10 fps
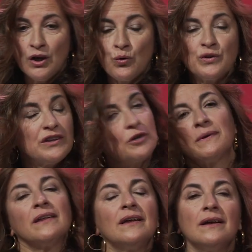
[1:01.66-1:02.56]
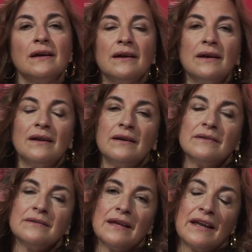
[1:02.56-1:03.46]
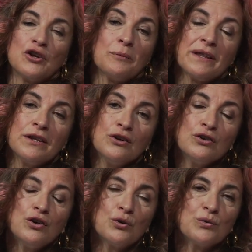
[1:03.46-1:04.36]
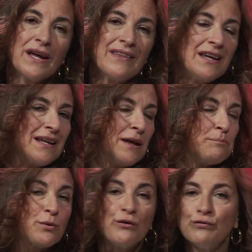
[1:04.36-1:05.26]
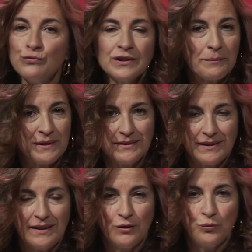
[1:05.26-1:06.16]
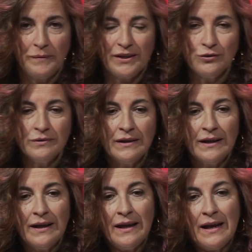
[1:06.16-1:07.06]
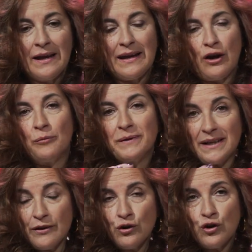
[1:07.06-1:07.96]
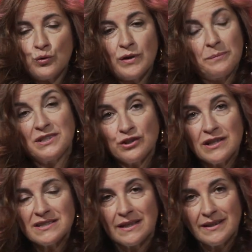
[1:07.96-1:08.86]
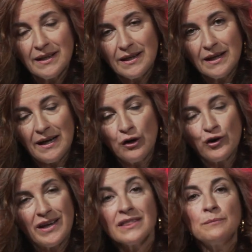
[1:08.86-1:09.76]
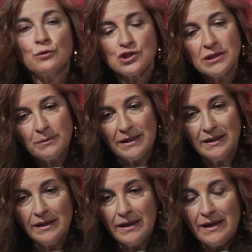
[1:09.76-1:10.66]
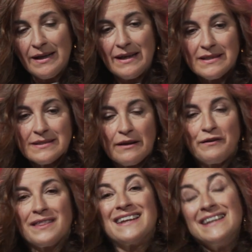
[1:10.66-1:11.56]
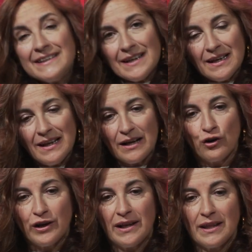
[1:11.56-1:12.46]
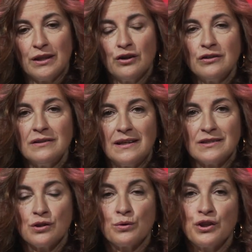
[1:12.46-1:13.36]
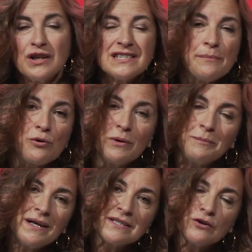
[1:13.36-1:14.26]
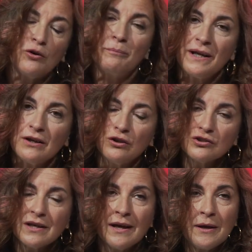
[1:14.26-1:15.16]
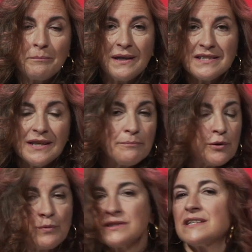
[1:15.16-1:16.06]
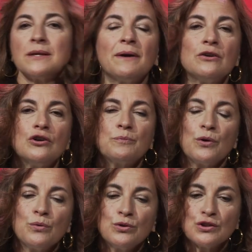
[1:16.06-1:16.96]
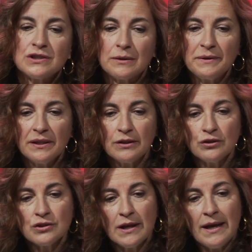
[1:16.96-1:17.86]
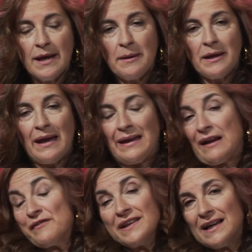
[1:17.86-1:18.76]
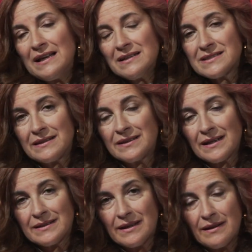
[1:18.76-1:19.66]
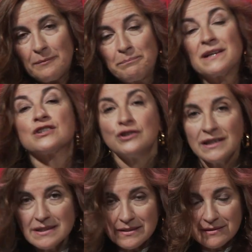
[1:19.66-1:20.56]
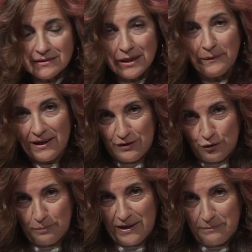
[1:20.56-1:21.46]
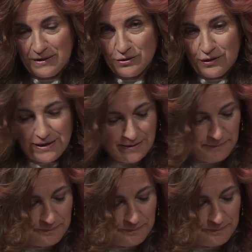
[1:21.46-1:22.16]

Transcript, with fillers: un idioma de, eh, de la innovación con un ADN profundamente humano, que combinado con una visión estratégica lo que hace posible es que facilita la cocreación de soluciones a problemas complejos, bien sean propuestas de valor, productos, servicios, y al final se trata de personas trabajando para personas.